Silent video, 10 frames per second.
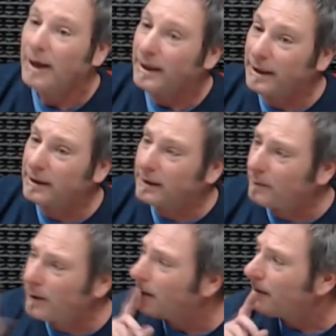Y este
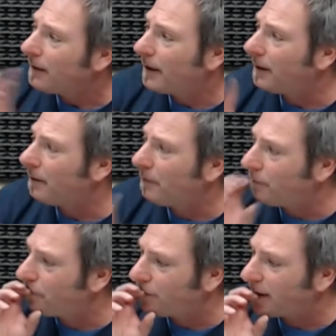tema eh,
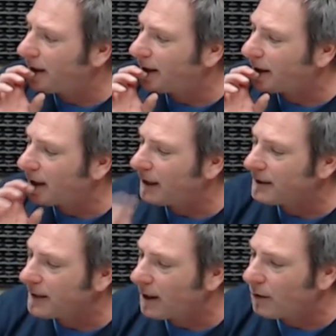fue
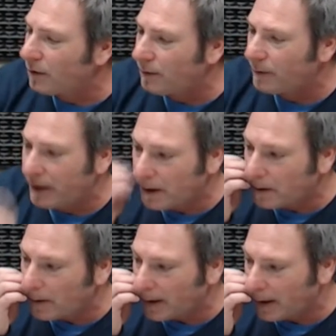realizado el
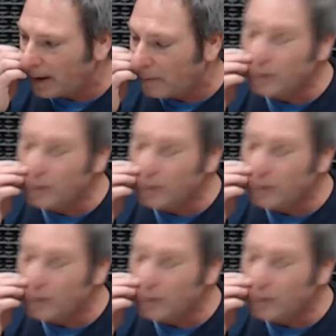video eh,